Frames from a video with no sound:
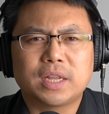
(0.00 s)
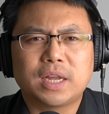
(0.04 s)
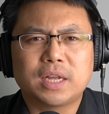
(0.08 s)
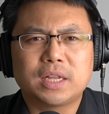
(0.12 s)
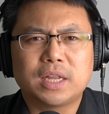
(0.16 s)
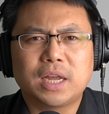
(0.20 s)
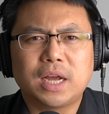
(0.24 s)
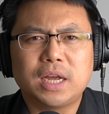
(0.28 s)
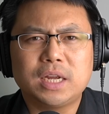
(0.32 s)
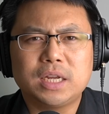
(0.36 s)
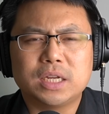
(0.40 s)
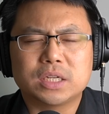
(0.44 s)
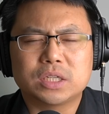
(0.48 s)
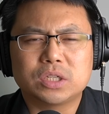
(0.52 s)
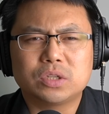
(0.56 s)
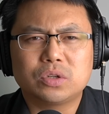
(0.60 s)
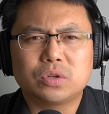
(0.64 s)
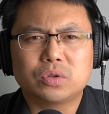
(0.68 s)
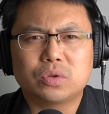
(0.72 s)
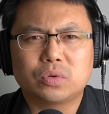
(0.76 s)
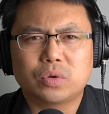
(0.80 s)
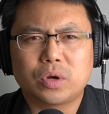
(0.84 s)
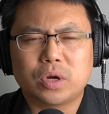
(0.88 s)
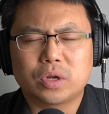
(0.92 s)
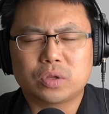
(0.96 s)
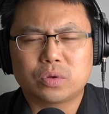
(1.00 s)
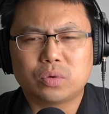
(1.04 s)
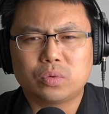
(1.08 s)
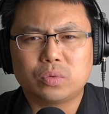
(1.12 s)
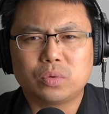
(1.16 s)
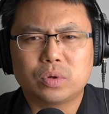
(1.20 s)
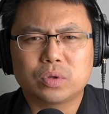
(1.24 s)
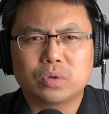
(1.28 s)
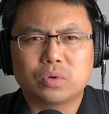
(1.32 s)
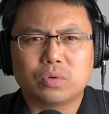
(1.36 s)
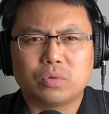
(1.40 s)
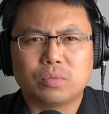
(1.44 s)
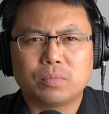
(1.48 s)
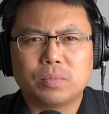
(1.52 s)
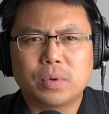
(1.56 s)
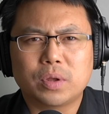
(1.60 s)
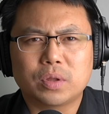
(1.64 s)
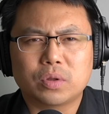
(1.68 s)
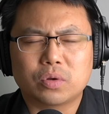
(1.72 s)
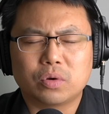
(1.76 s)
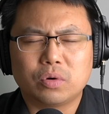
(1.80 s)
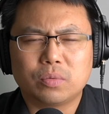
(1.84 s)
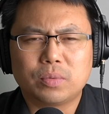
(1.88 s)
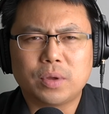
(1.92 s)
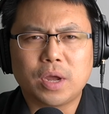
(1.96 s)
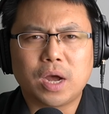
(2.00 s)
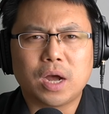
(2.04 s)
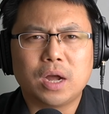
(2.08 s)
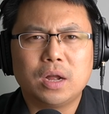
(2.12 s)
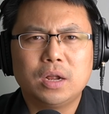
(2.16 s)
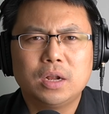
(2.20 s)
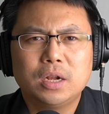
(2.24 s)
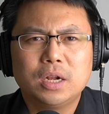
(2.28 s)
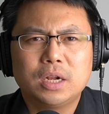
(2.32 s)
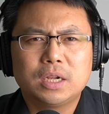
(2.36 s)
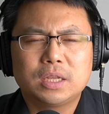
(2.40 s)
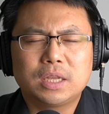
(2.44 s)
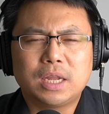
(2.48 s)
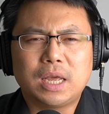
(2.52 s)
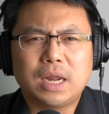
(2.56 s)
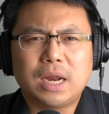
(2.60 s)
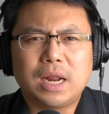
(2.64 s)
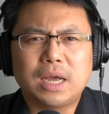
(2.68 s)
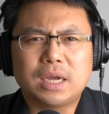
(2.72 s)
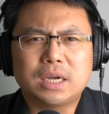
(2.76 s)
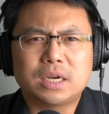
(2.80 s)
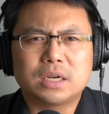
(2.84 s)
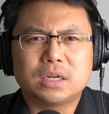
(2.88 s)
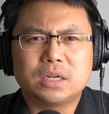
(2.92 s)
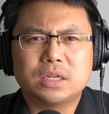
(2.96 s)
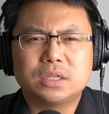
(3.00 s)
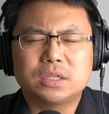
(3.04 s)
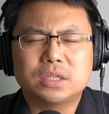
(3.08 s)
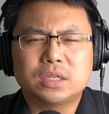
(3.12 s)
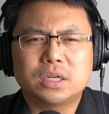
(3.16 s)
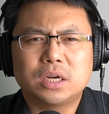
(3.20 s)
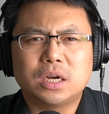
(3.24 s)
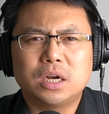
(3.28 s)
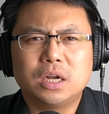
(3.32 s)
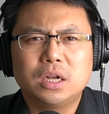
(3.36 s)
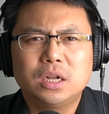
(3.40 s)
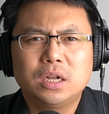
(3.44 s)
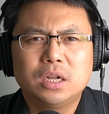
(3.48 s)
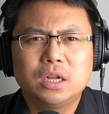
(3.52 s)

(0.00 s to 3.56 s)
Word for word: 那他也是要通过通过投票，那他可能这个